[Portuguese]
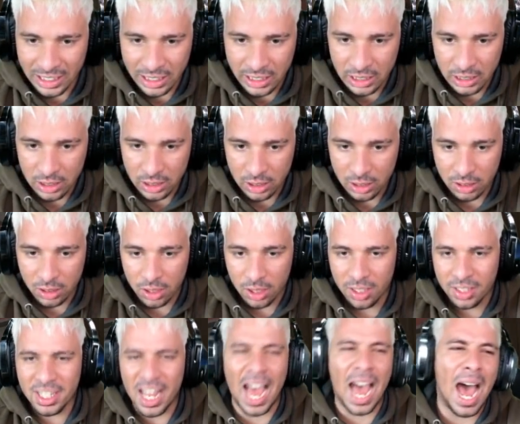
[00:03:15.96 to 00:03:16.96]
Ai.
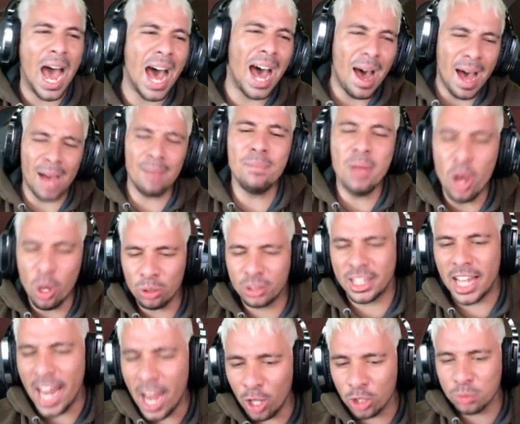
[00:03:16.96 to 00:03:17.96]
Ah, meu
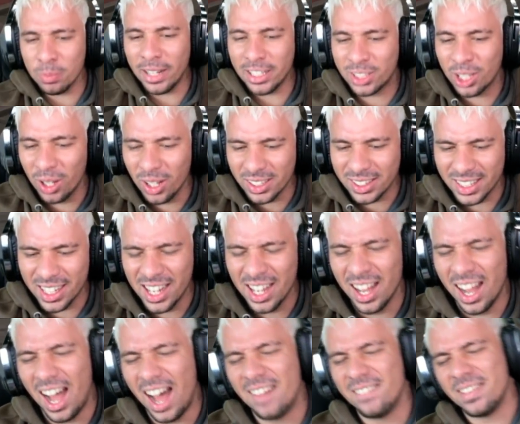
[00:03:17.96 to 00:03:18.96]
Deus, mas eu
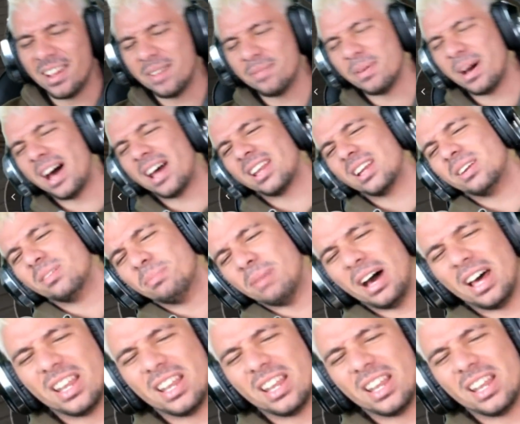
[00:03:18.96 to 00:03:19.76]
tenho... Ah, velho, parei,